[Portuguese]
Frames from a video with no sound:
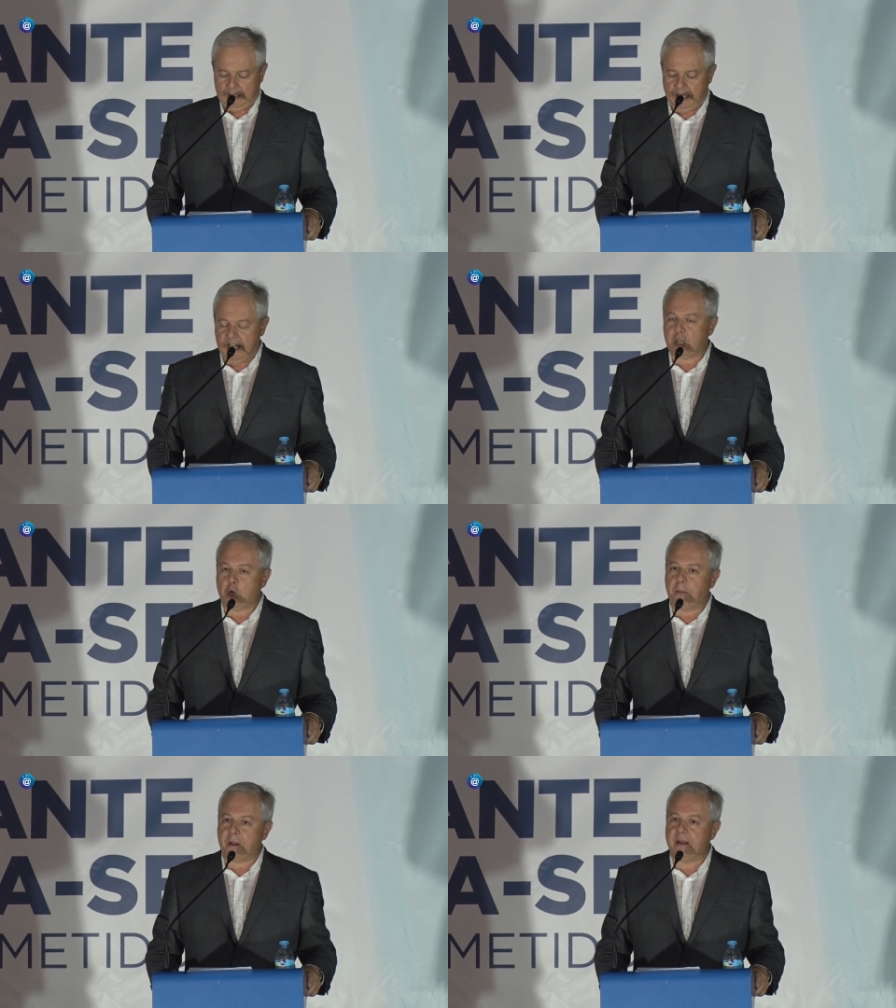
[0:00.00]
Queria
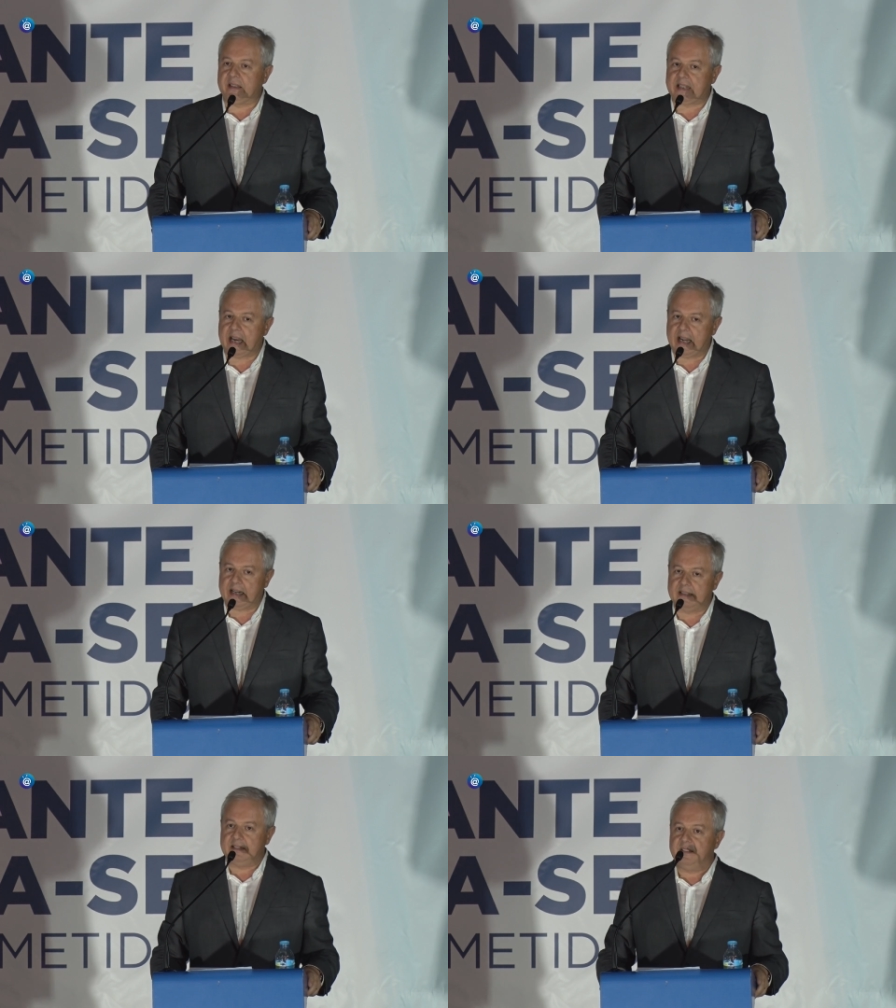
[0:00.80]

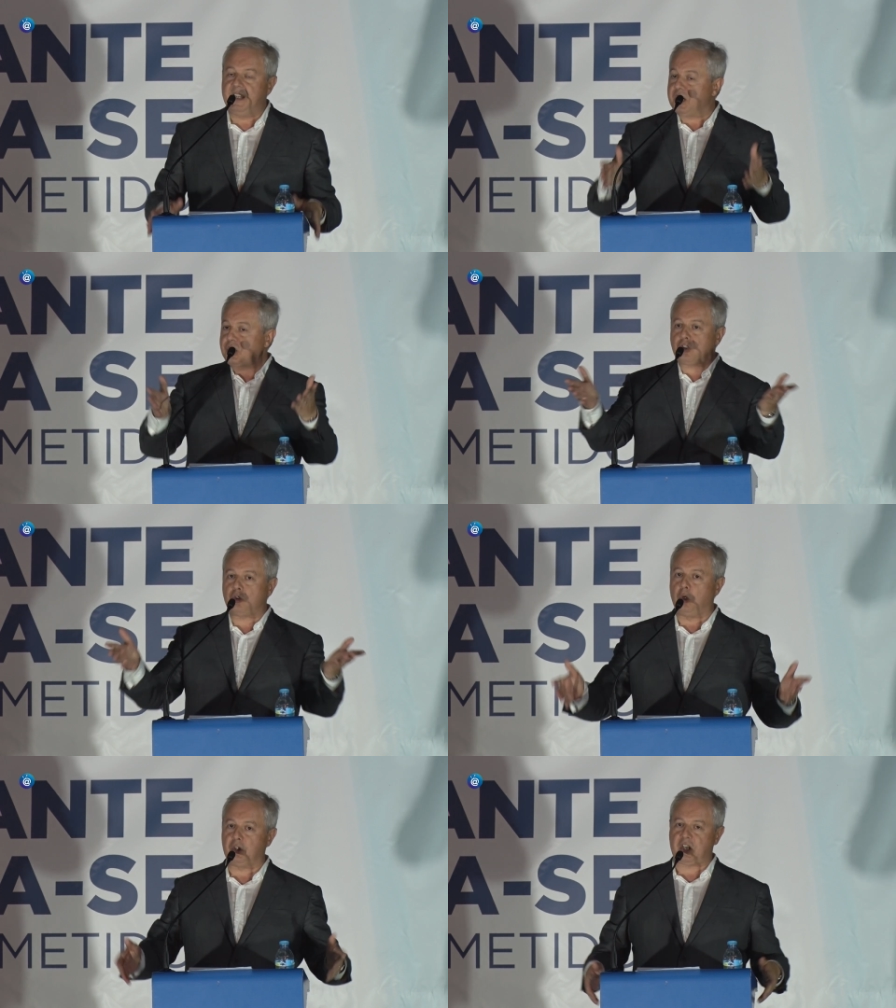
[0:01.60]
cumprimentar nestes
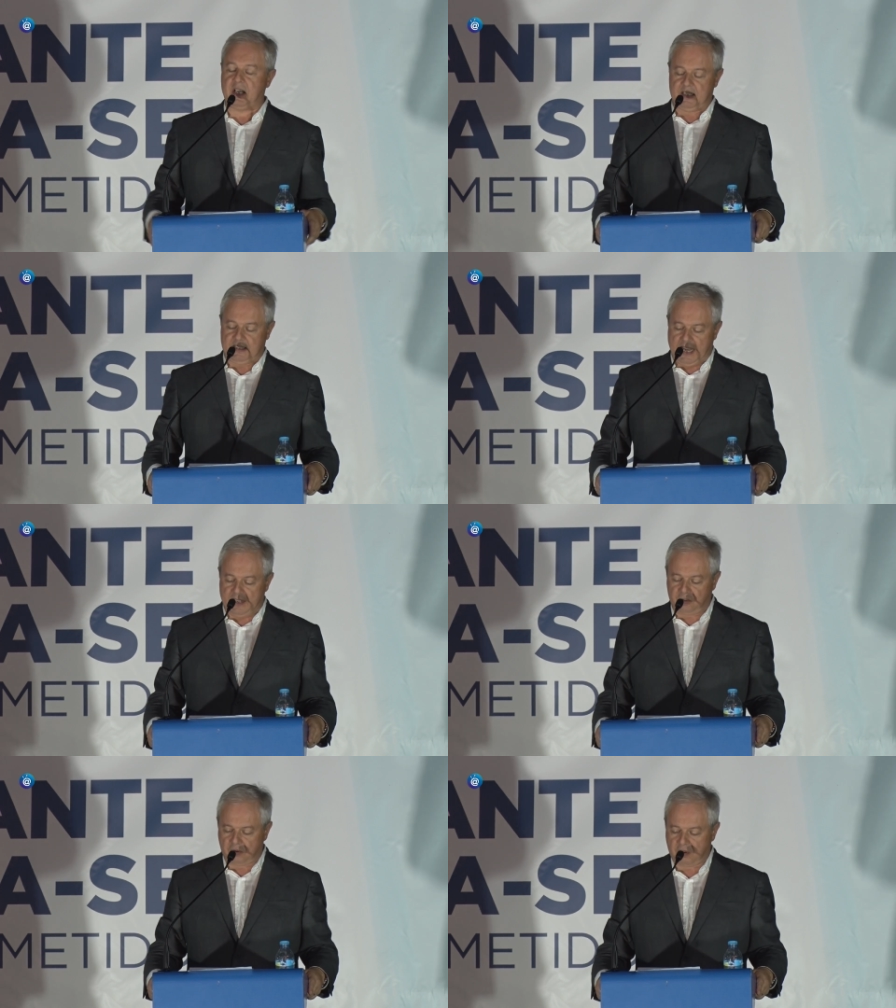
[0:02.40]
todos
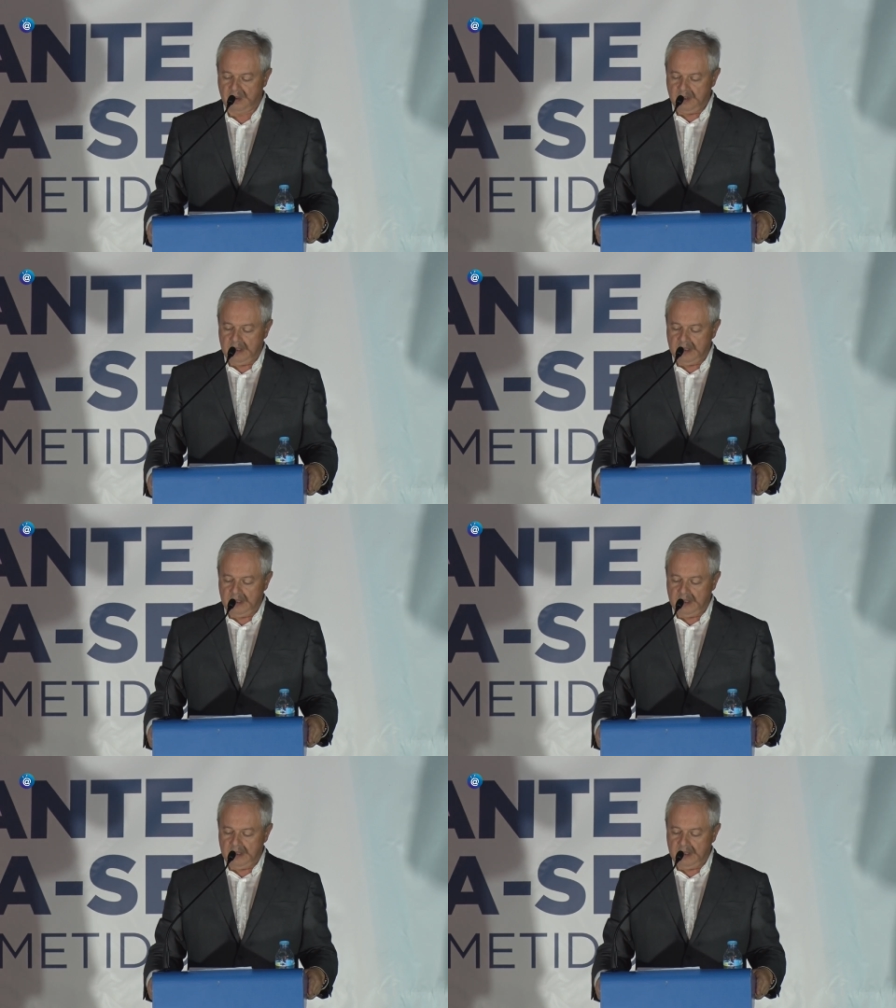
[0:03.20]
candidatos